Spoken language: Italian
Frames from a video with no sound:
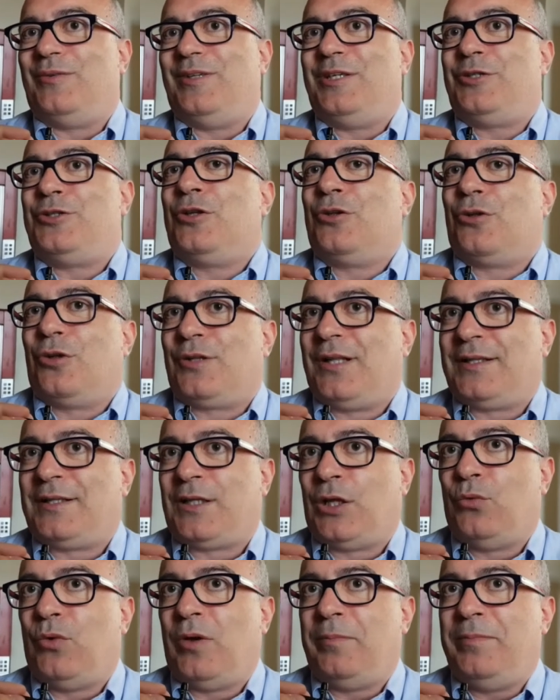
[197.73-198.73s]
di
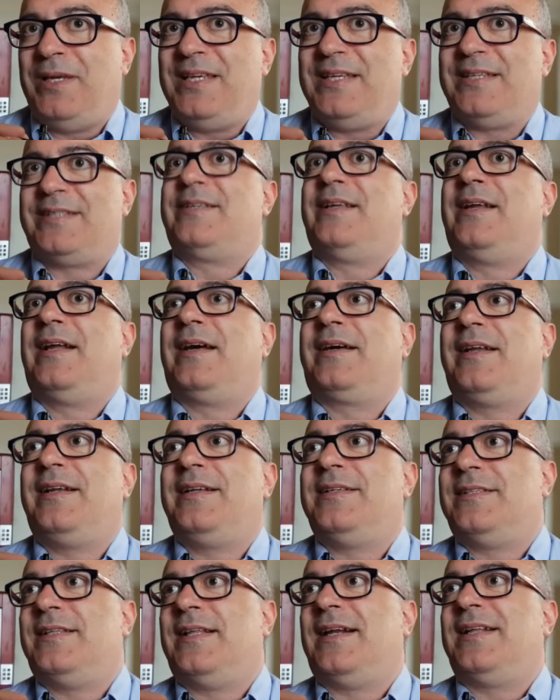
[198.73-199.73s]
182 bis, alla
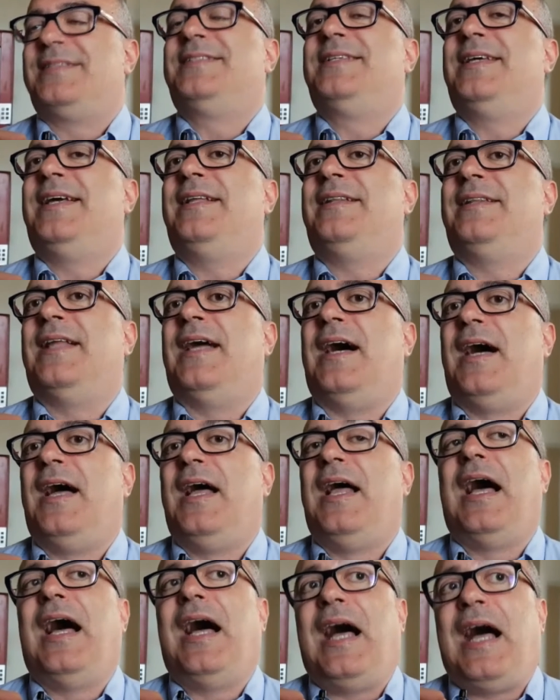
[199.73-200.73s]
crisi dell'azienda,